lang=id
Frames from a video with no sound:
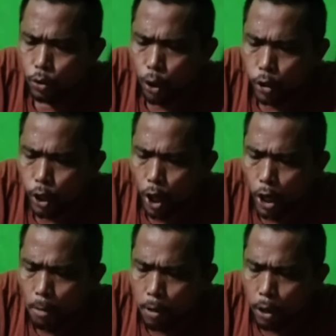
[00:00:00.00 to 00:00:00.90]
Jangan-jangan
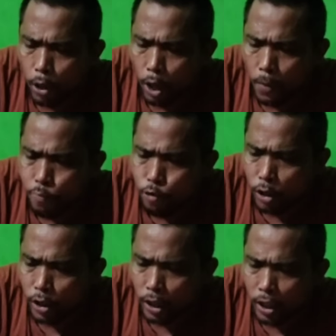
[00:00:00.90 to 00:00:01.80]
nambah ya kenapa pula
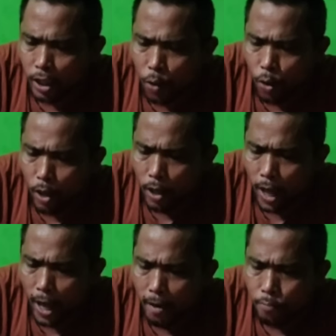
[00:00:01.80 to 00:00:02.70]
sekitar gila wayar kan
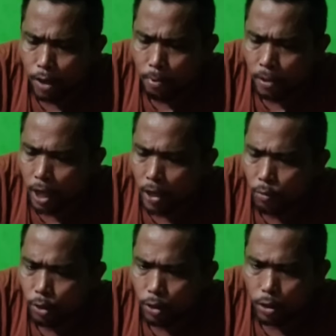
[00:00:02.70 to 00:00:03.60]
gak enak pula perasaan ini
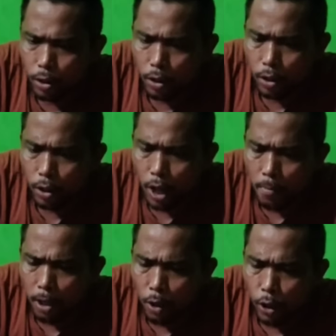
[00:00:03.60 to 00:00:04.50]
duit.
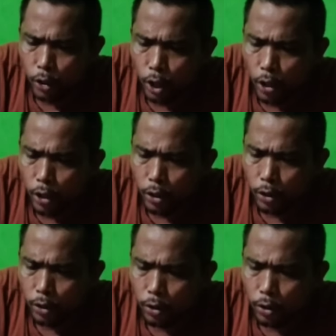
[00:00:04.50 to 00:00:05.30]
Nambah lah sekali.